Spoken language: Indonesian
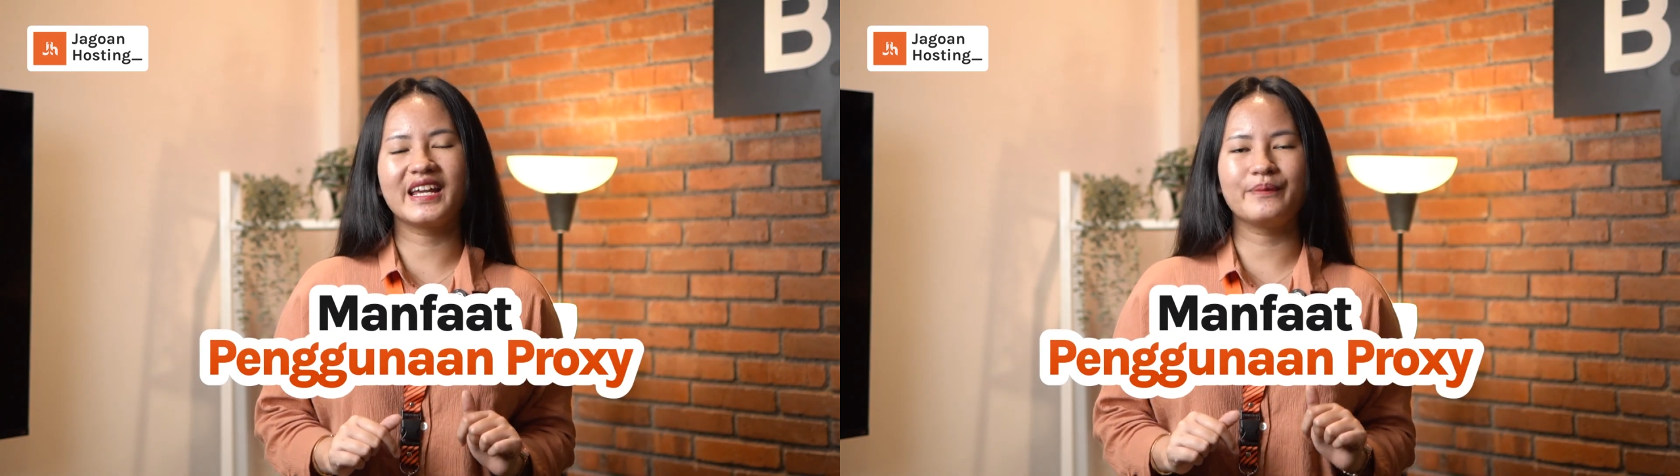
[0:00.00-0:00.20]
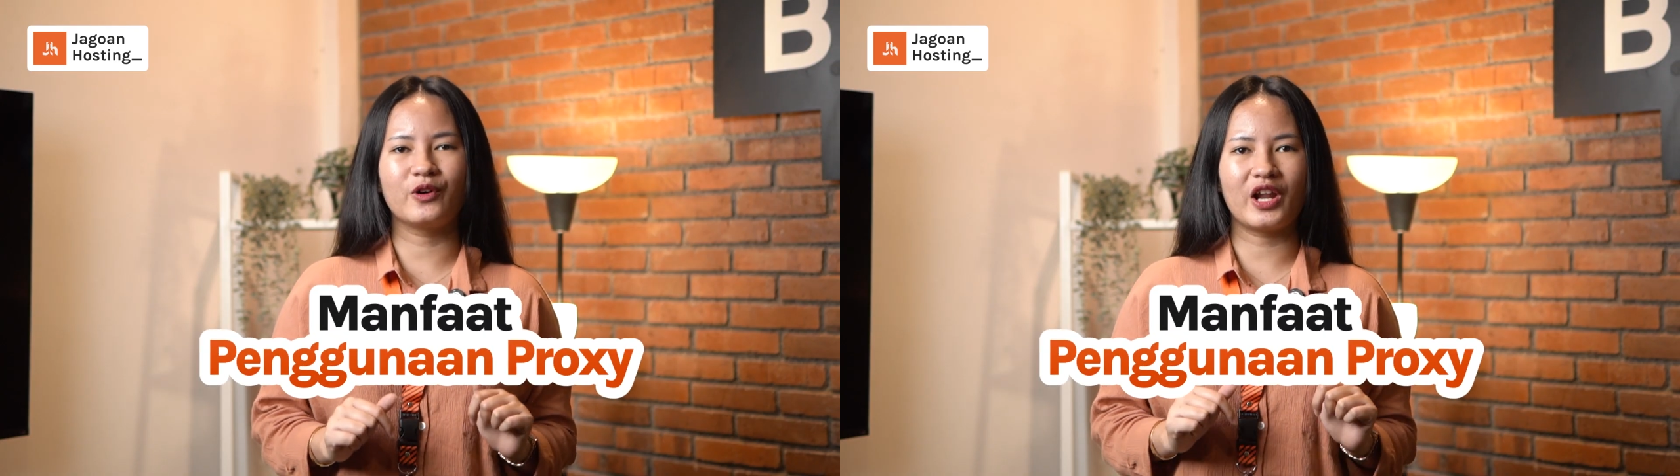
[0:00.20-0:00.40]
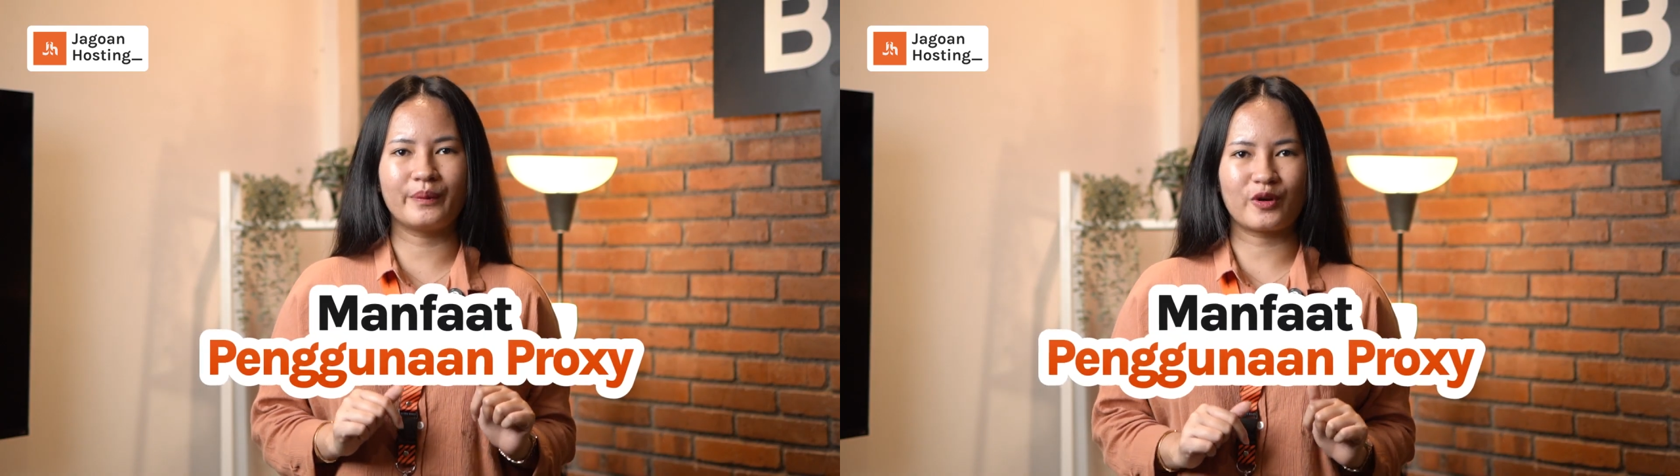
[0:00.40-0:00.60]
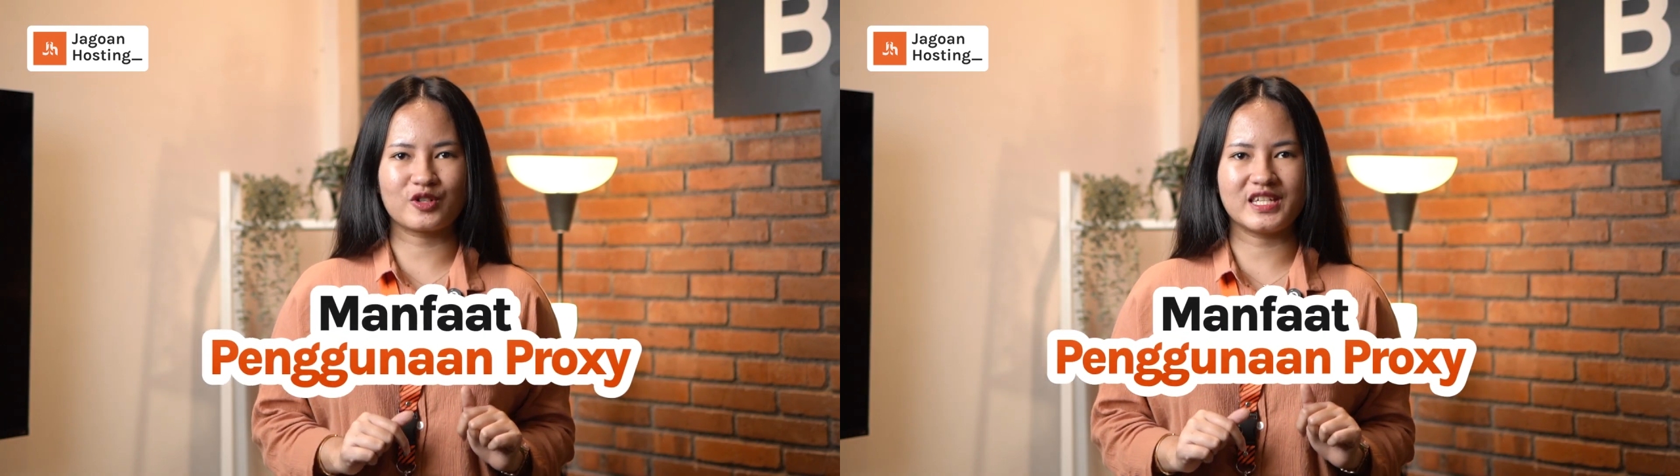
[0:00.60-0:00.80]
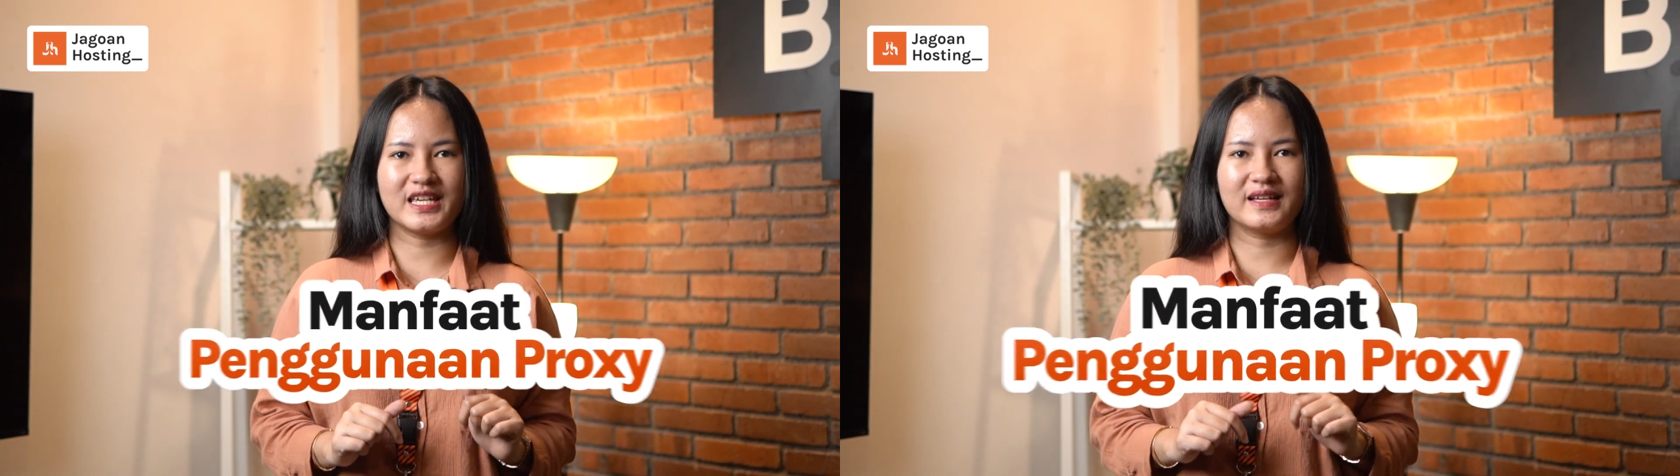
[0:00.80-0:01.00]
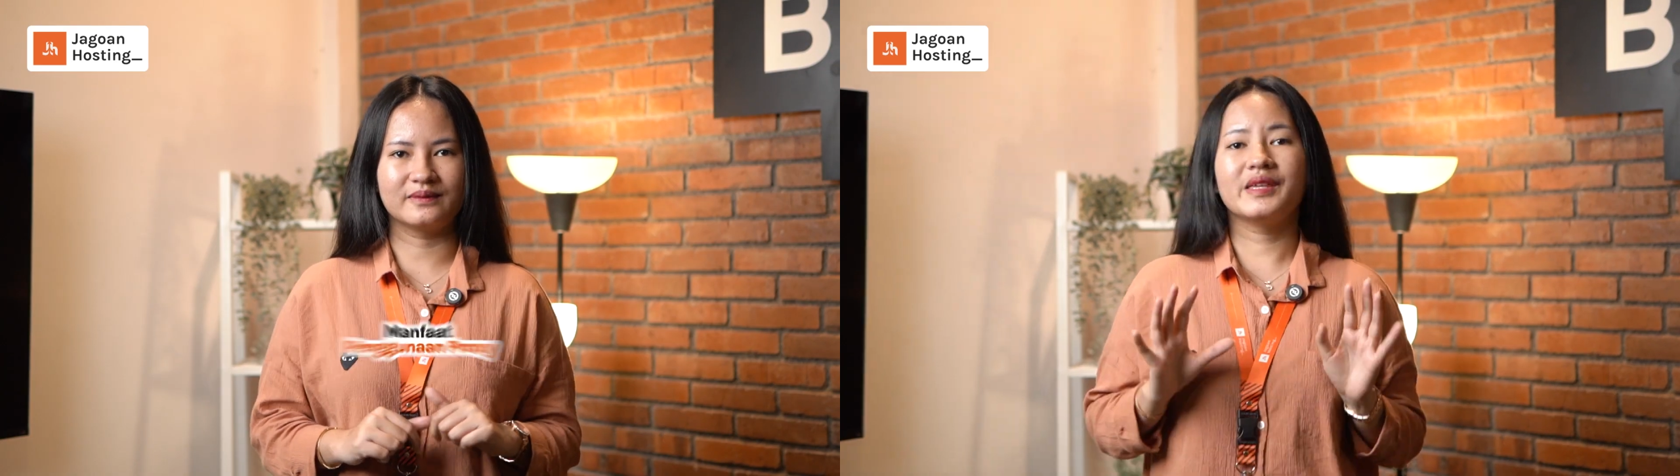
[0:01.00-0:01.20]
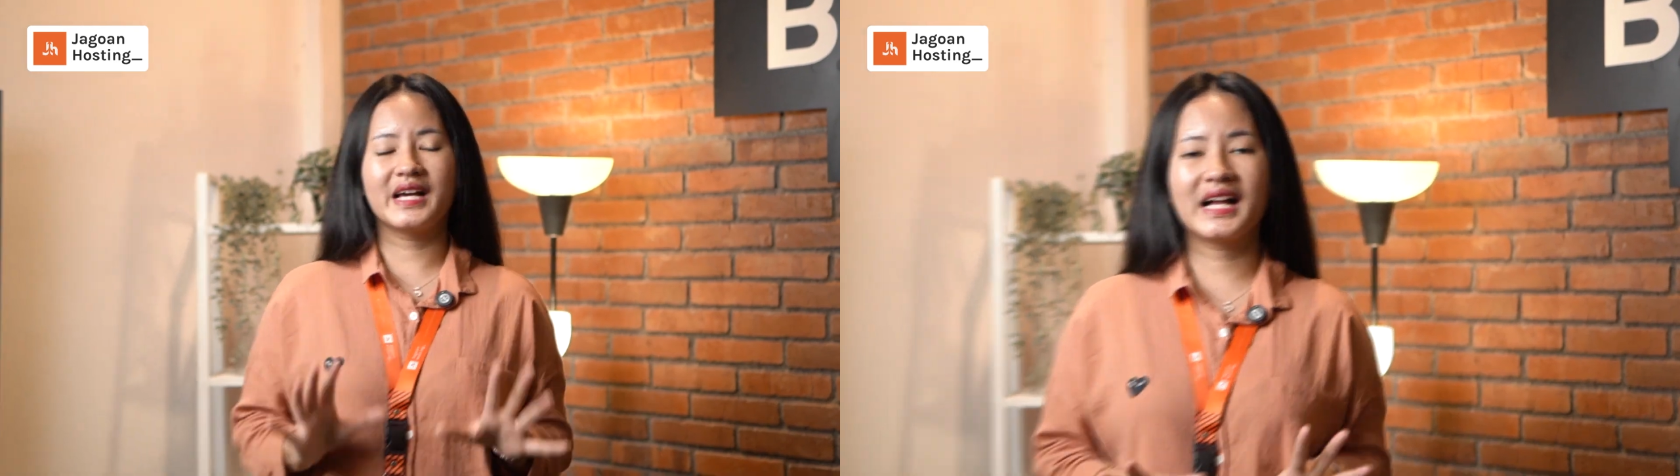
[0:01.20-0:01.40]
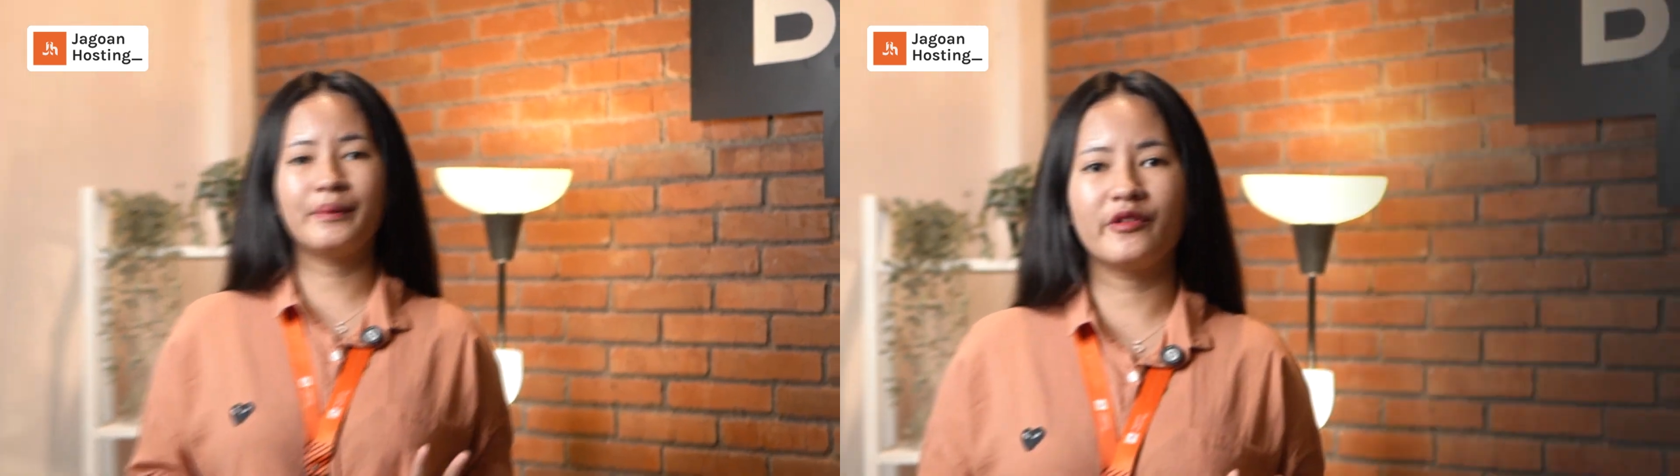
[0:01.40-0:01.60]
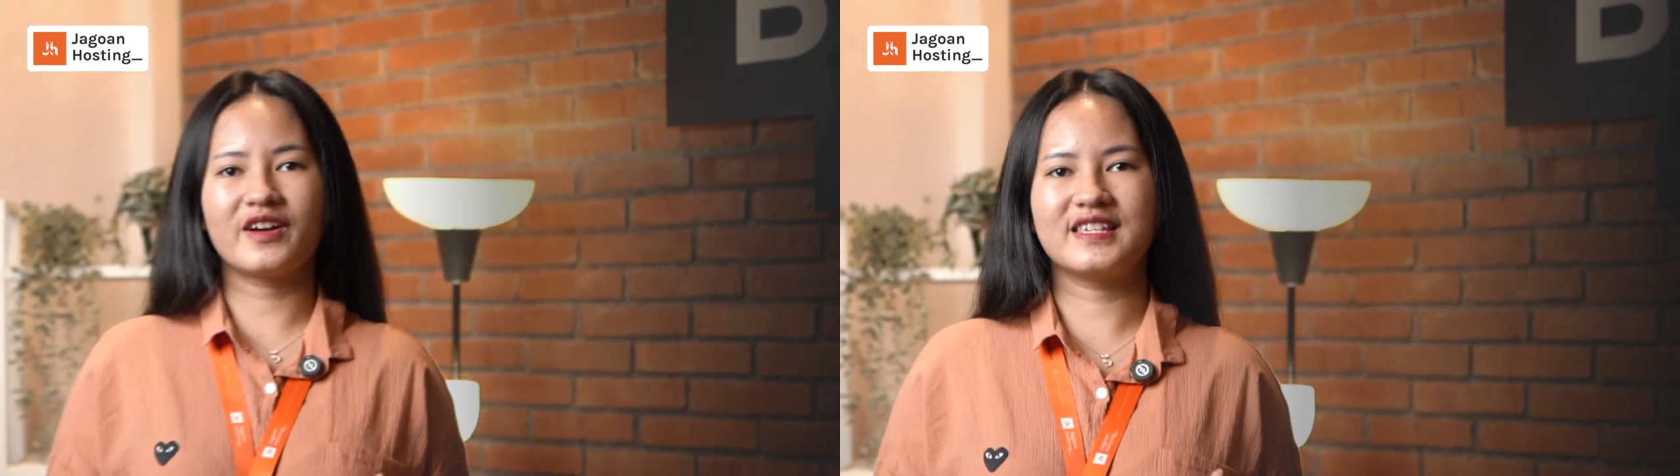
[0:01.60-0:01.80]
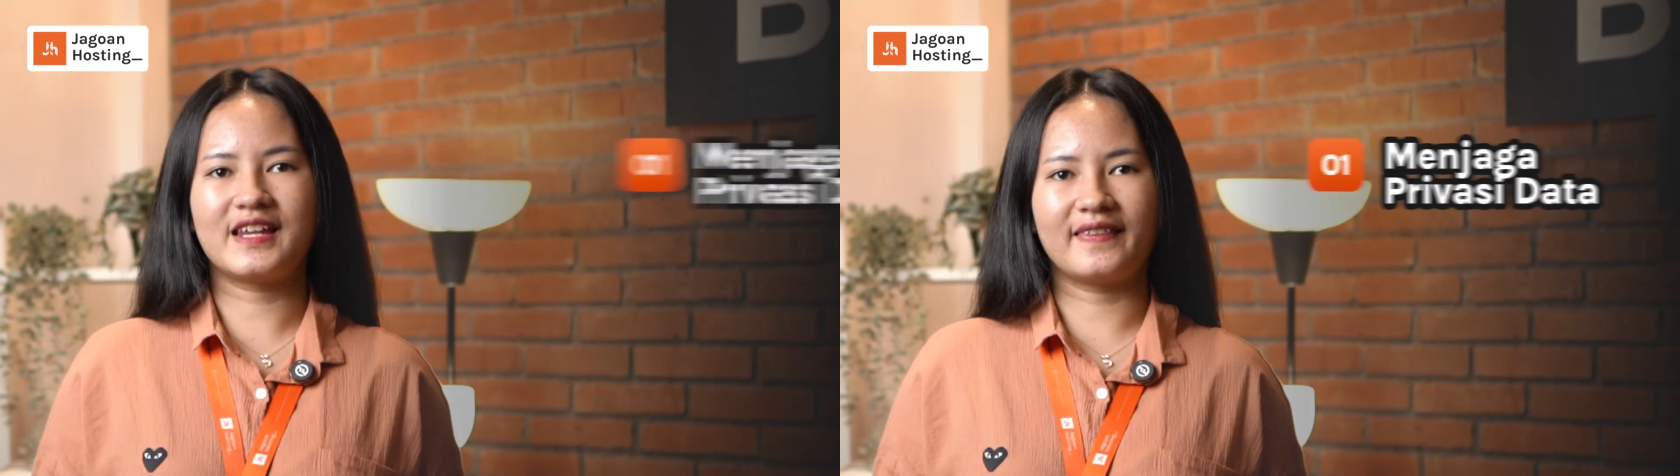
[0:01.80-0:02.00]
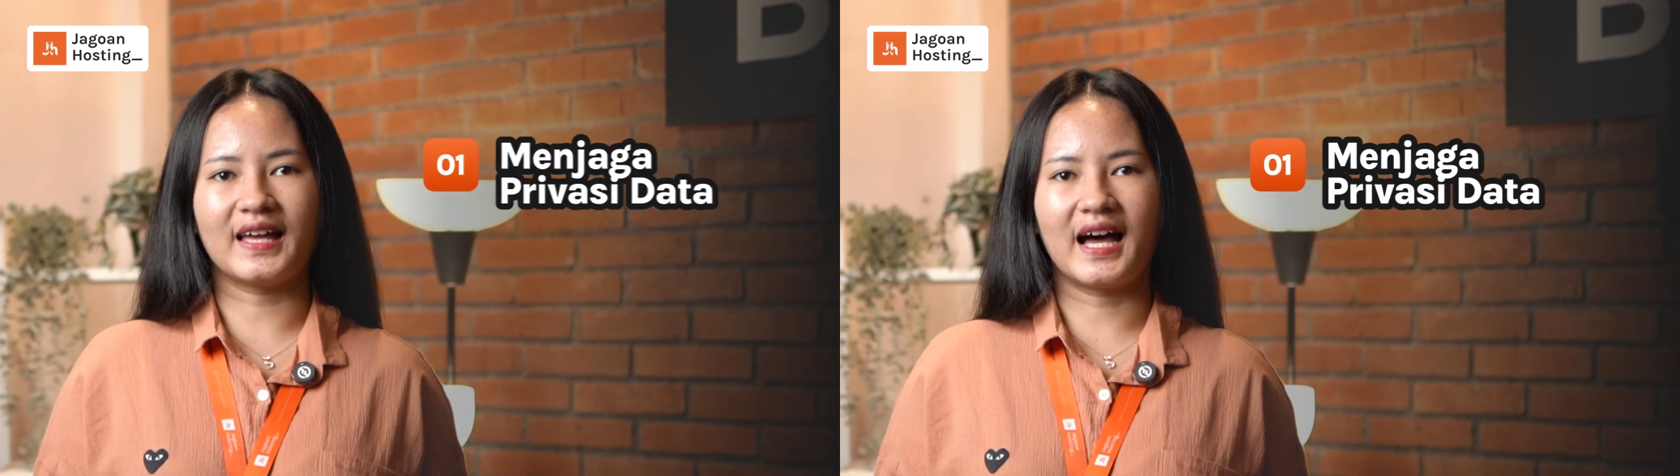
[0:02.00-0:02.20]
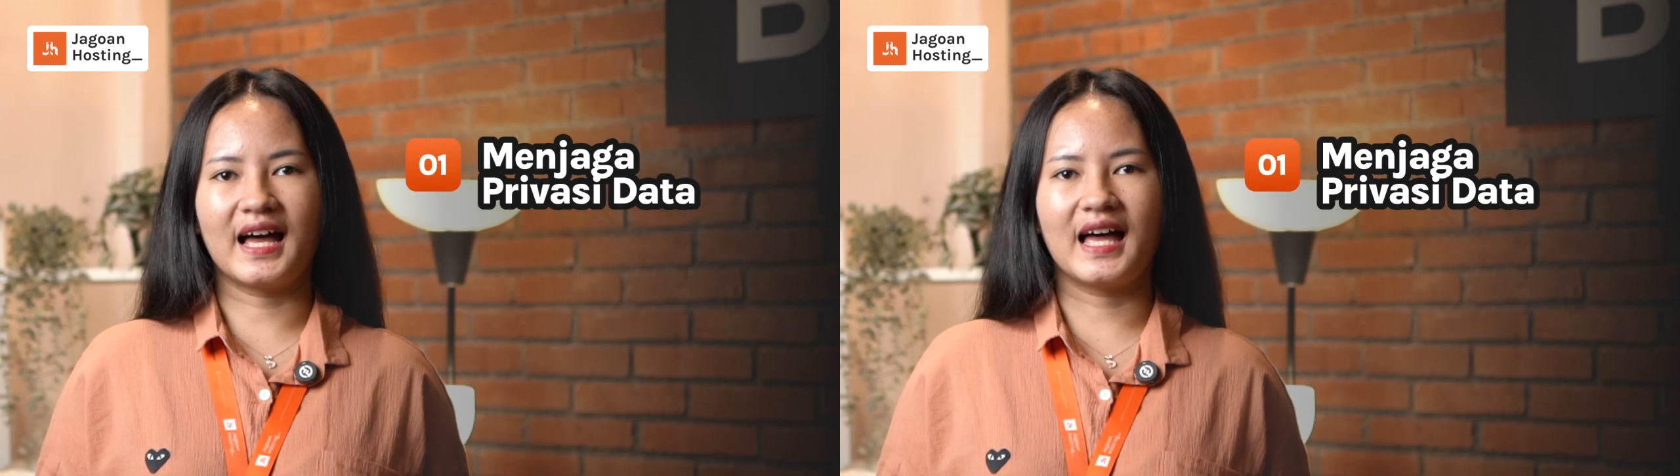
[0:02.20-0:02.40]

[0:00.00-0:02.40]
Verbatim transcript: dari penggunaan proxy. Menjaga privasi data